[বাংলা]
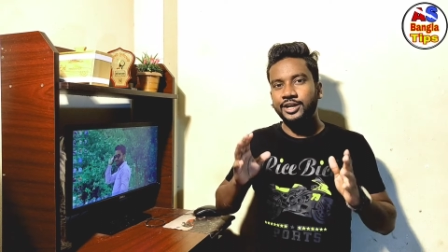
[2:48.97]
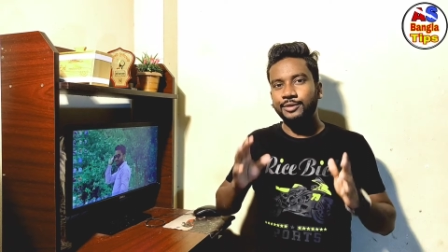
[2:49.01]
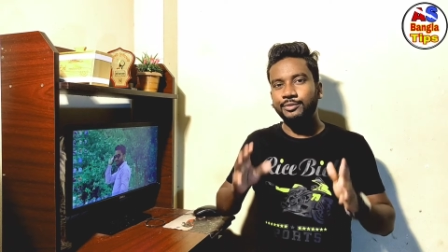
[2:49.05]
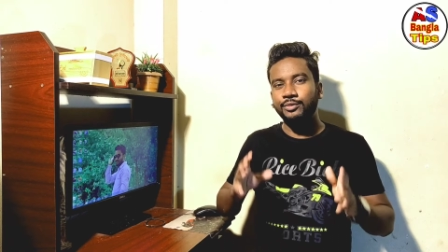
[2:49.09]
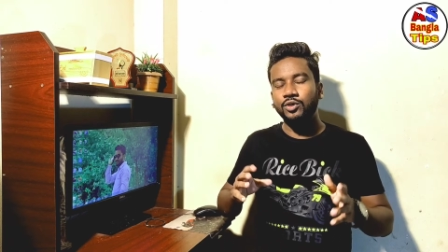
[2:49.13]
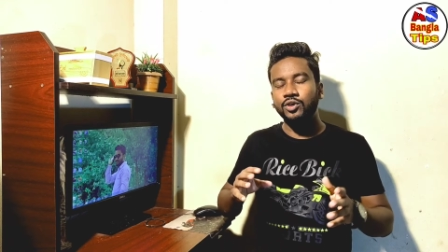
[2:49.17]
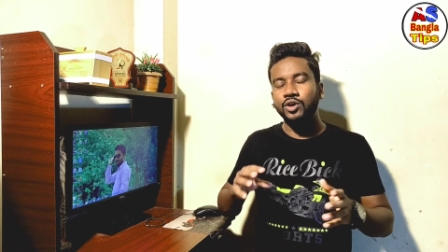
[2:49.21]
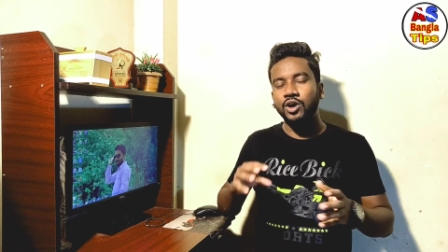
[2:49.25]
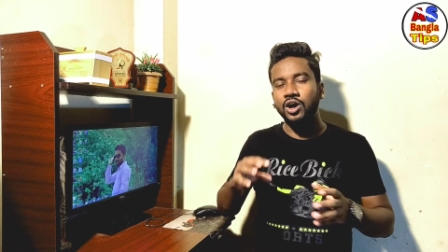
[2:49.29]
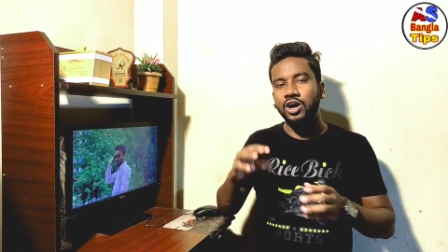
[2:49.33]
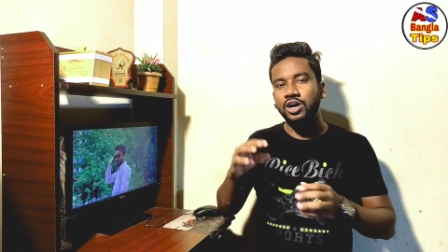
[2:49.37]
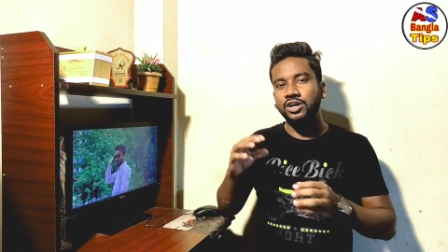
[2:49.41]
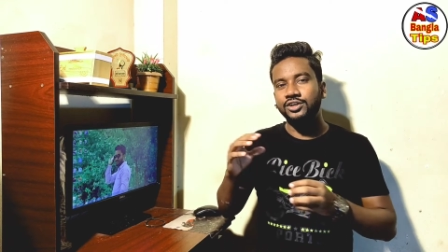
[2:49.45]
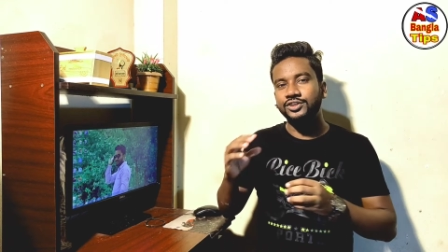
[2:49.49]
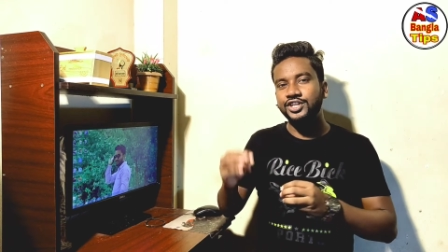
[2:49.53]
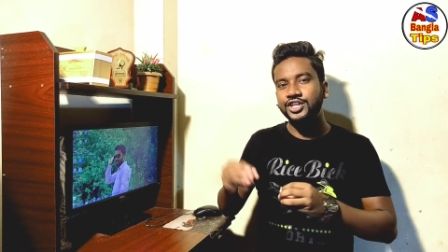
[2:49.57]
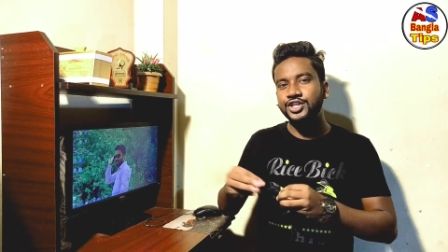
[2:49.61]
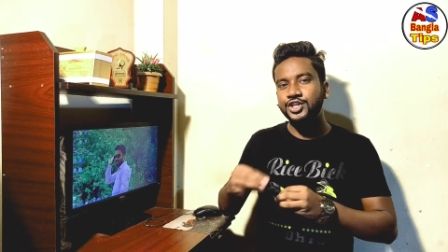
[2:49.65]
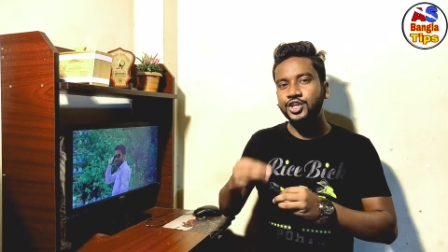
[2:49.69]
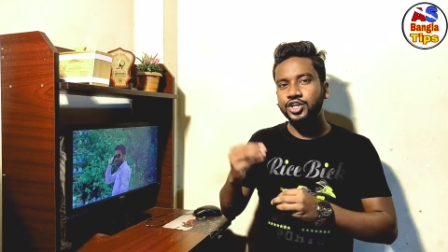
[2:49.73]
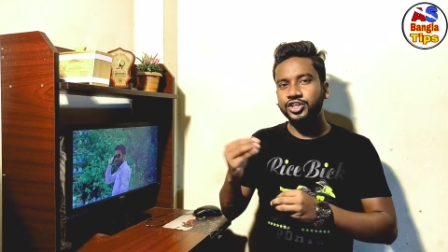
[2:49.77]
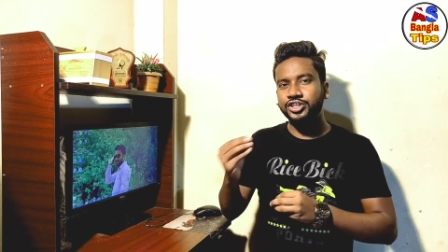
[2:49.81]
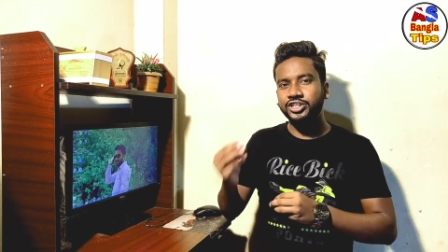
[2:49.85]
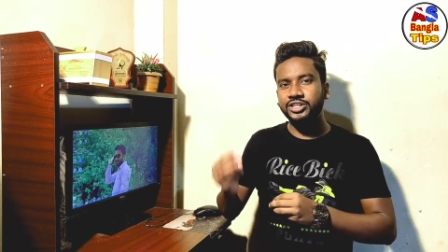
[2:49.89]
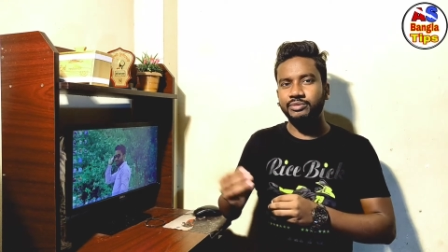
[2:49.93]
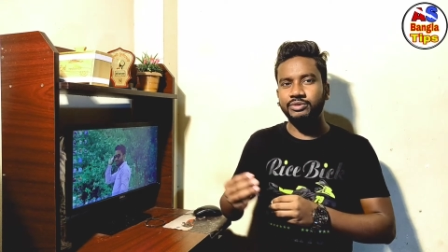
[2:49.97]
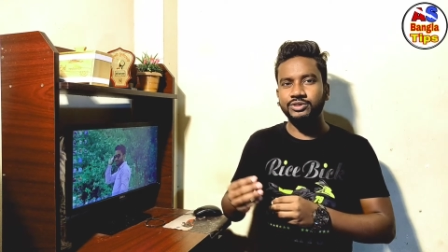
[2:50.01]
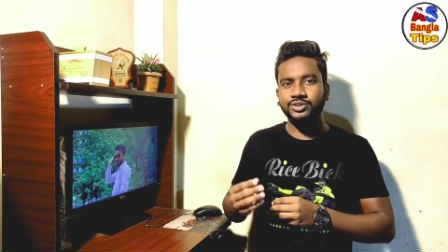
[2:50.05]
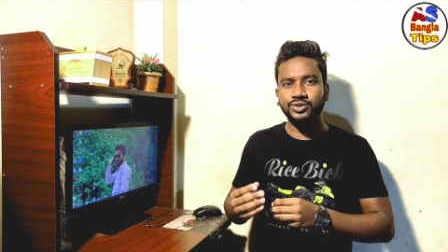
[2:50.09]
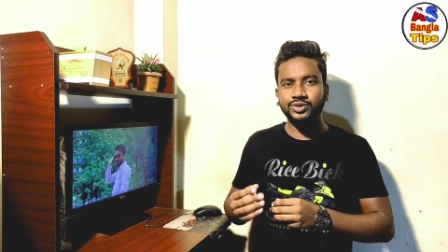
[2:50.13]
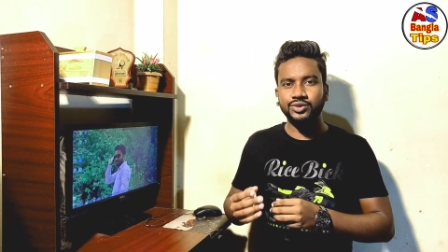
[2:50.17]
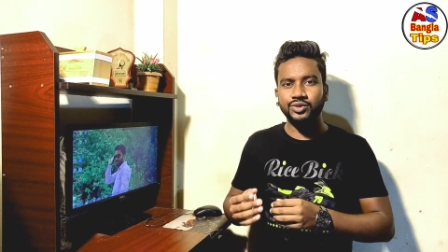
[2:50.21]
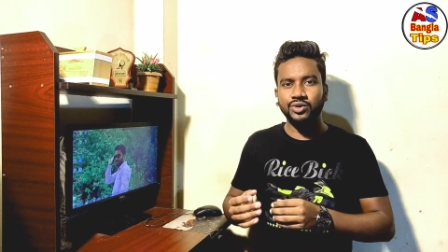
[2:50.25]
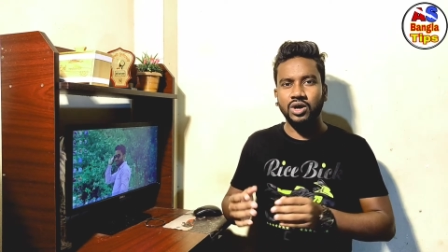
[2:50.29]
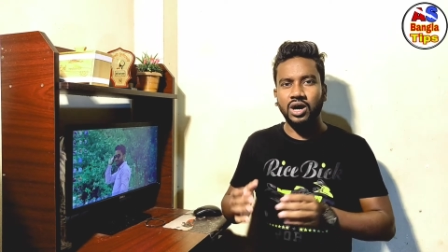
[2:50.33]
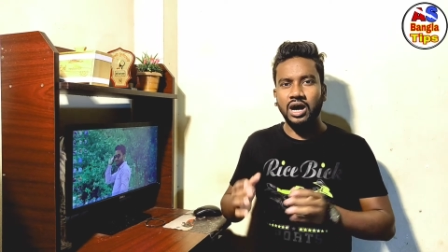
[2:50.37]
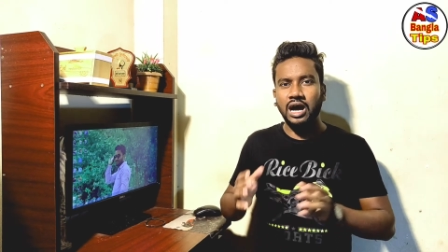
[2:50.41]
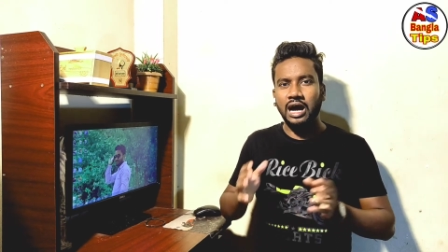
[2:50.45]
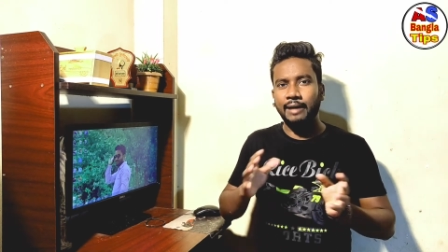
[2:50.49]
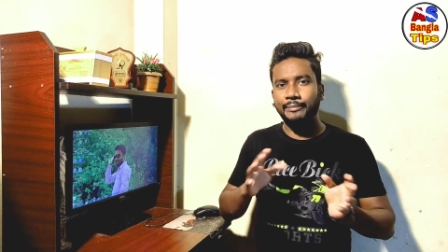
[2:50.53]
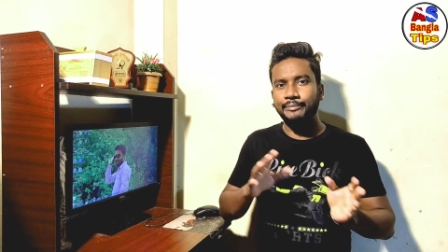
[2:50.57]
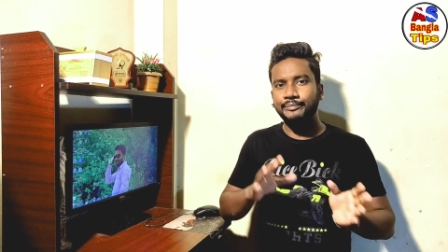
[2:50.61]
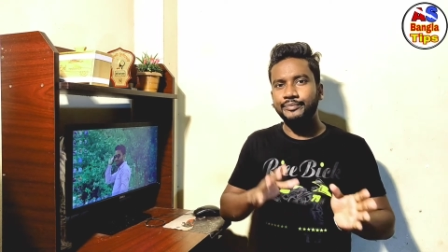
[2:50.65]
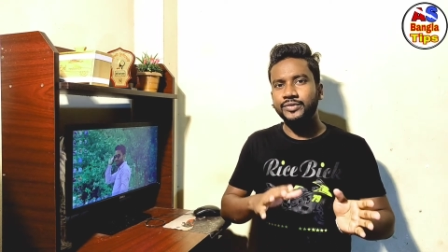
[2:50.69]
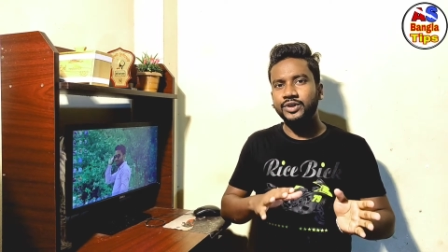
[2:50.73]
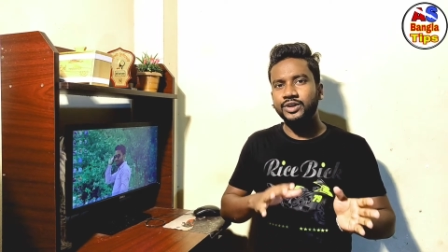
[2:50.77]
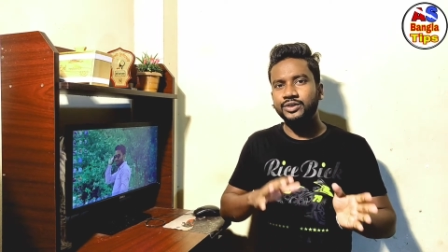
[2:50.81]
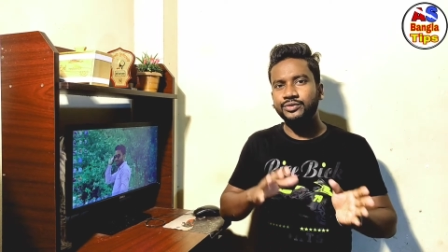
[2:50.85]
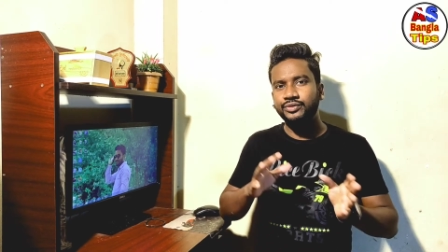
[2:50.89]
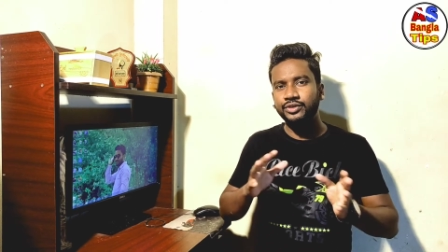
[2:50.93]
এবং দ্বিতীয় স্টেপের জন্য
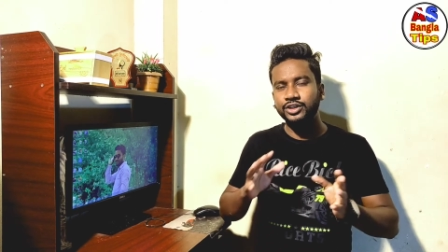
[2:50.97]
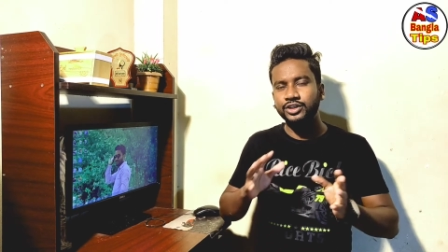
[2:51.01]
আপনার